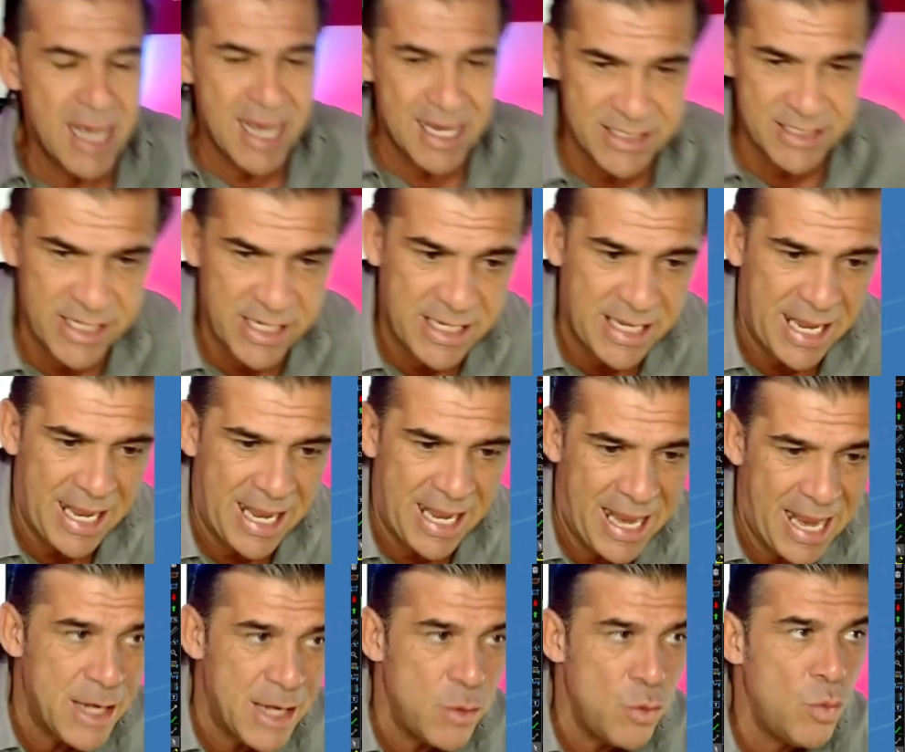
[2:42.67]
Así
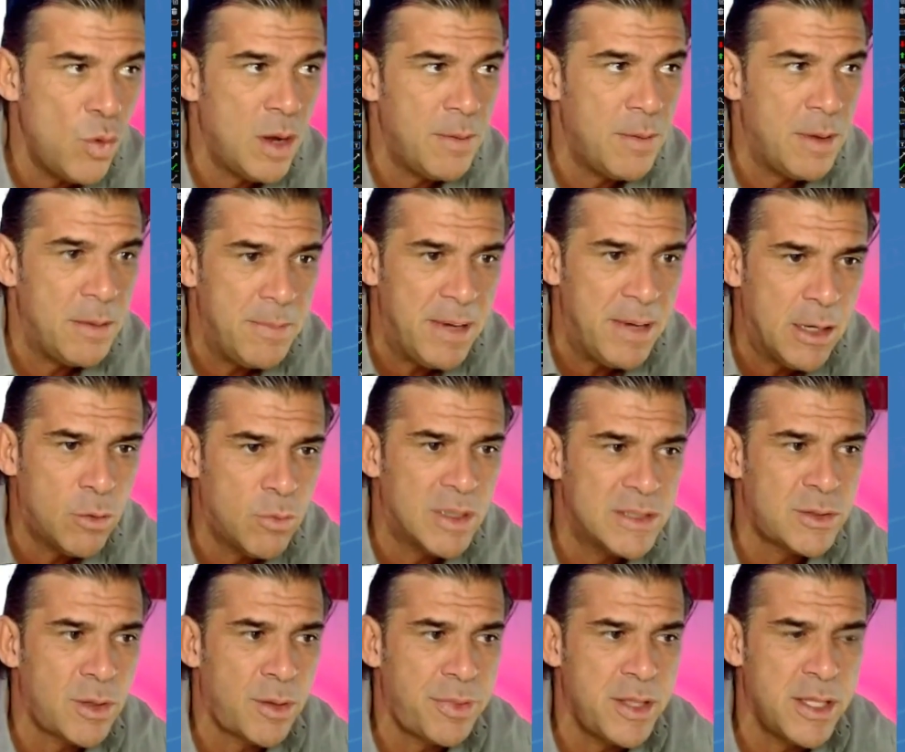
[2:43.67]
que en
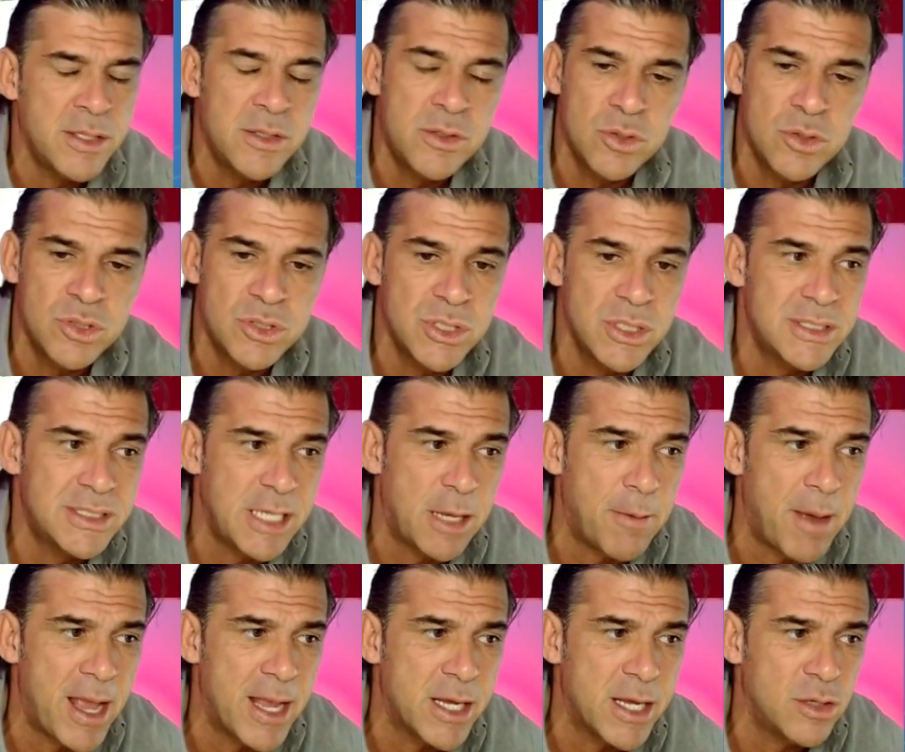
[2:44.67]
9.400
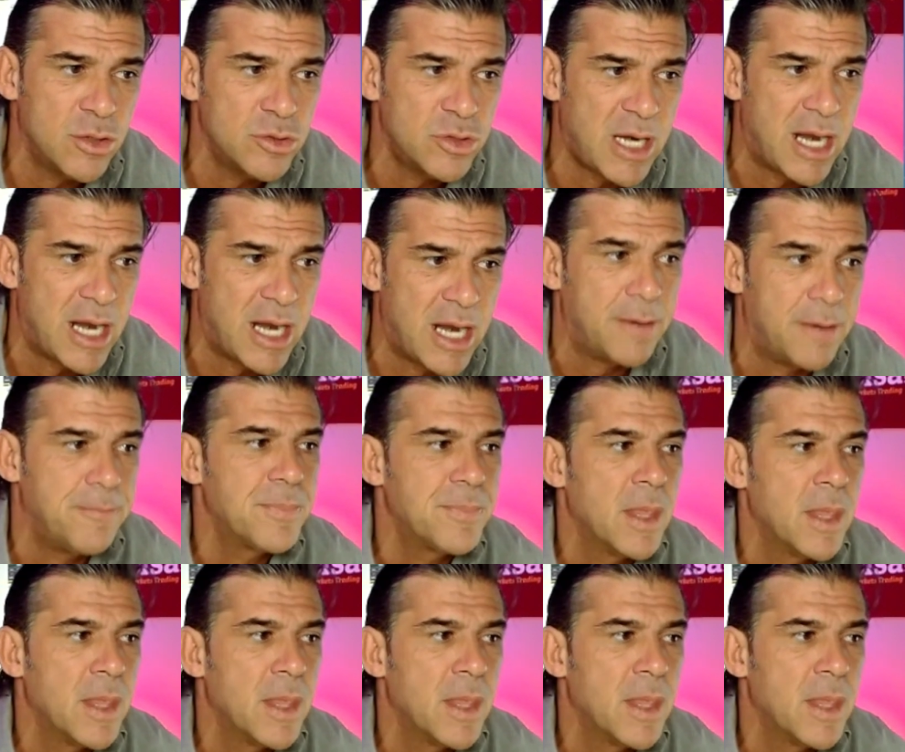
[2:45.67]
se va a encontrar